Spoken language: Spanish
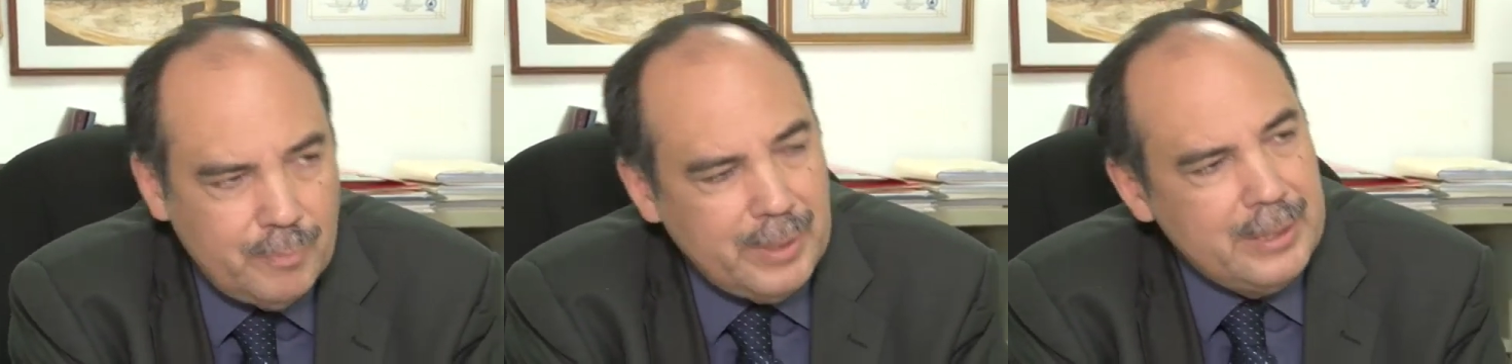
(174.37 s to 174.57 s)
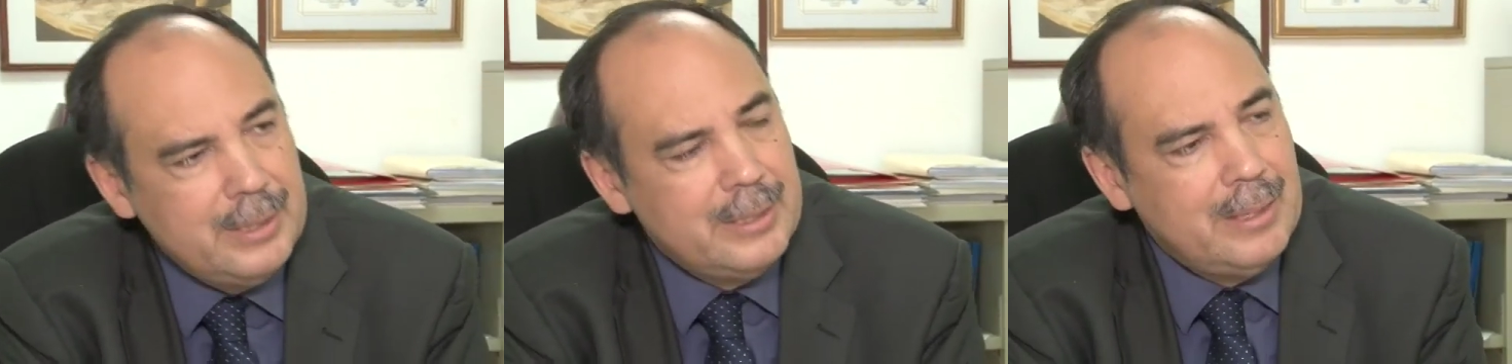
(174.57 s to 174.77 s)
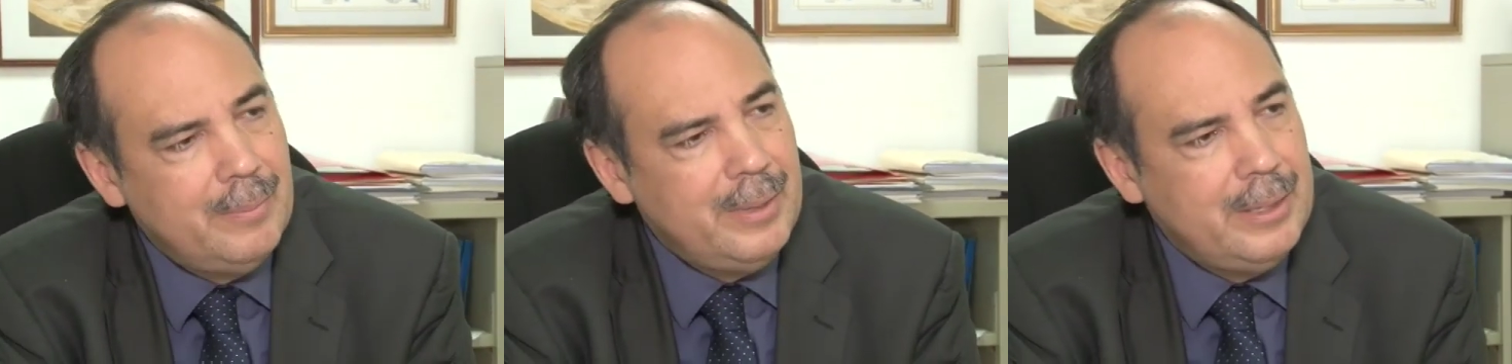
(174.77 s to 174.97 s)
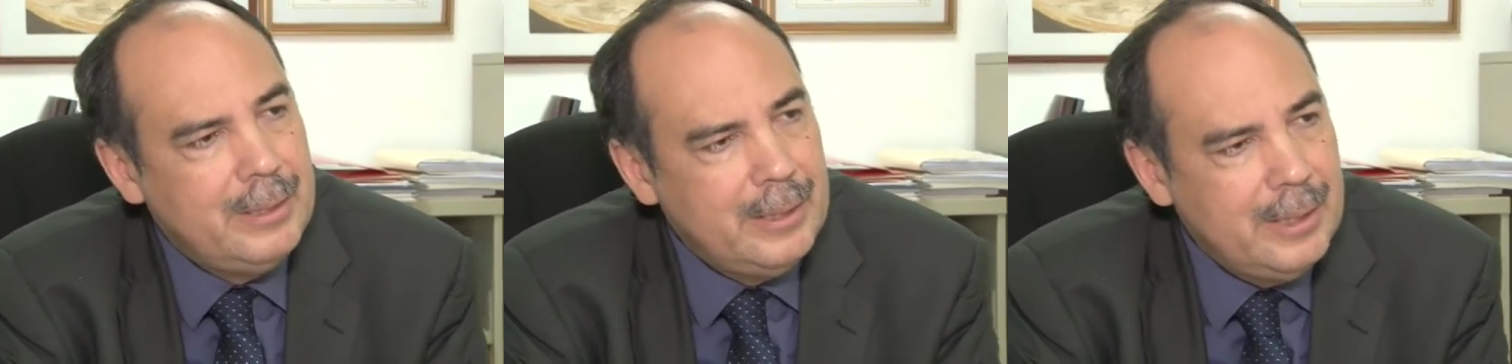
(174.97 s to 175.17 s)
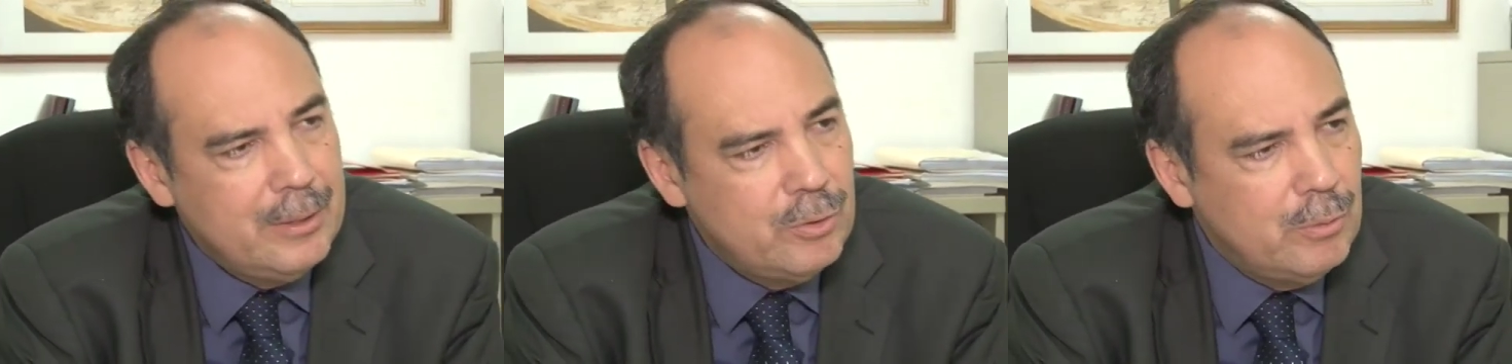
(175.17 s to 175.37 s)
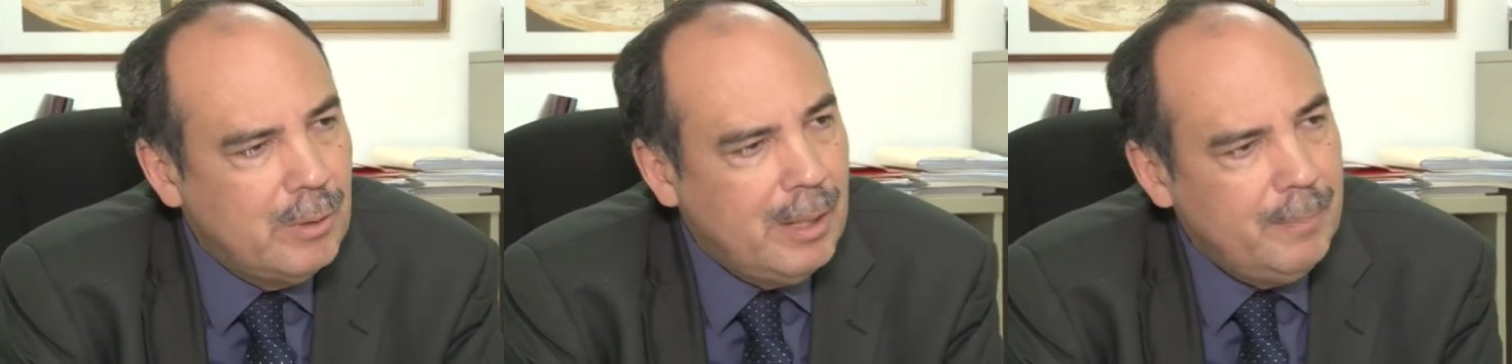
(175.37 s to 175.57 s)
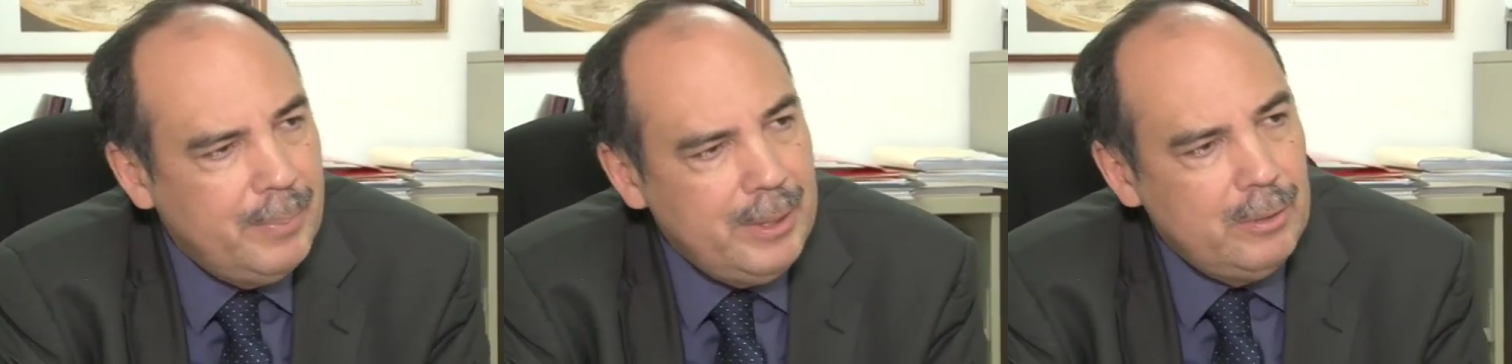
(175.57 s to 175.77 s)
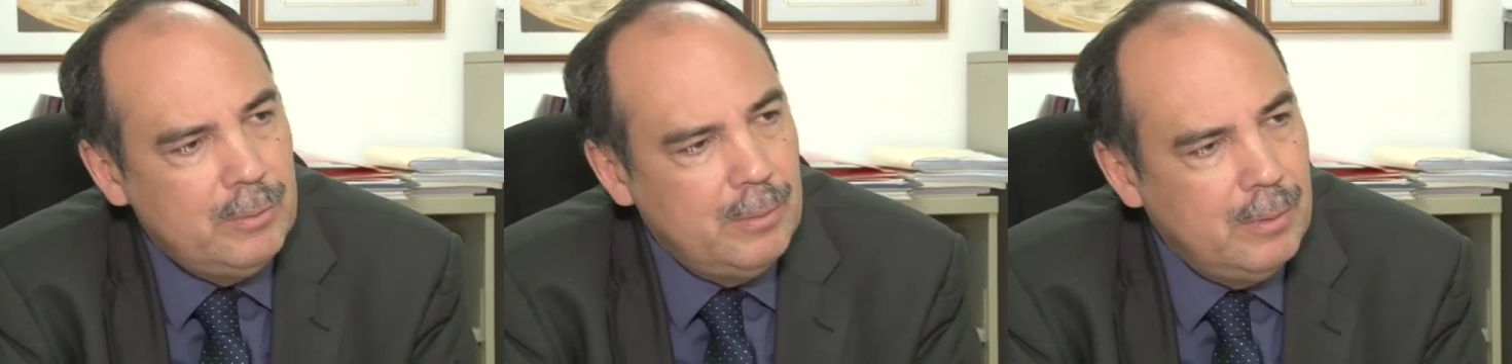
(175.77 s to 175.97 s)
precisamente de sus
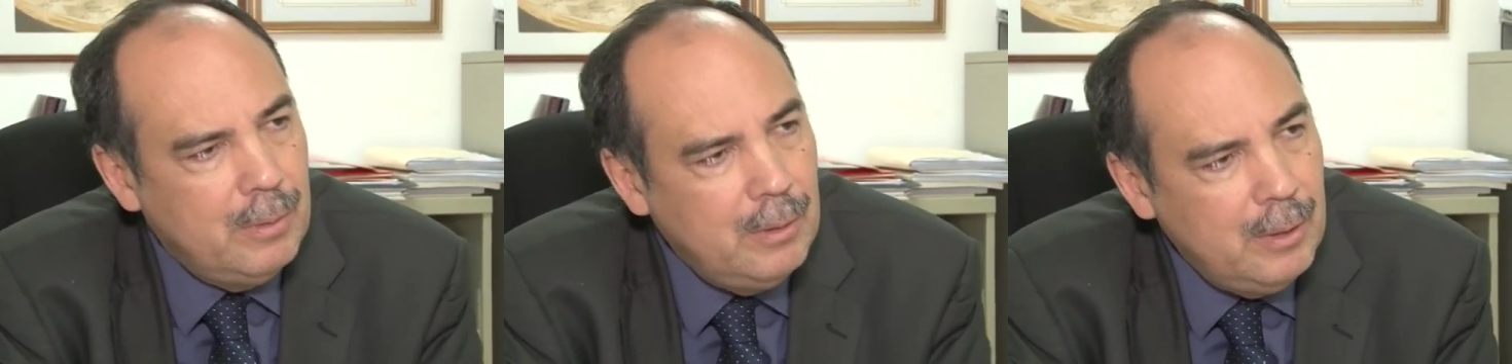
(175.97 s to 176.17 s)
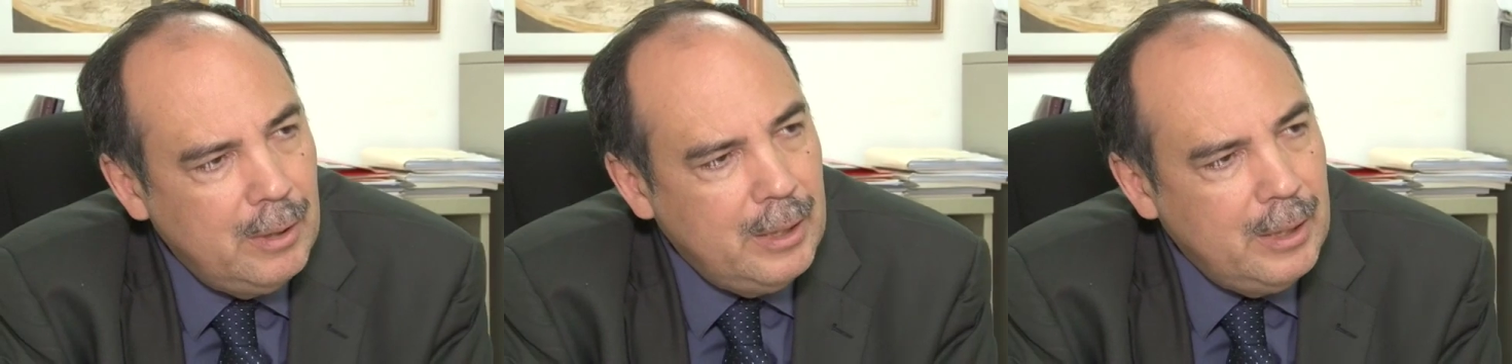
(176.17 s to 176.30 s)
capítulos,